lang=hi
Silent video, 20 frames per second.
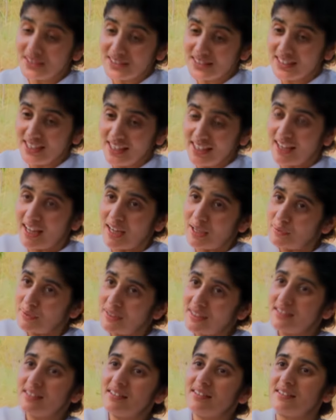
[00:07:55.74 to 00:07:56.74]
सी हाउ
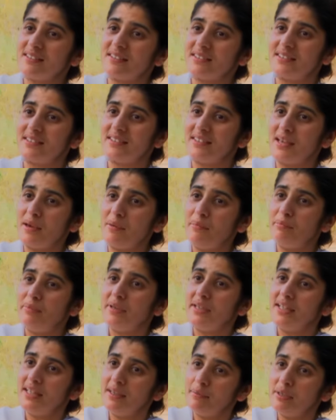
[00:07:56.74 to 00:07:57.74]
इट इज़ ये
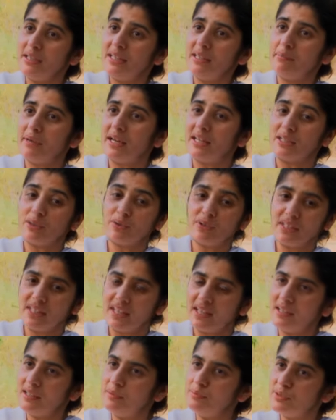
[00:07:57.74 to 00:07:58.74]
बड़ी बड़ी बातें और
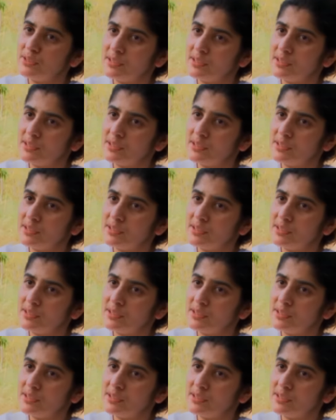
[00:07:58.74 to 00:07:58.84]
ये हम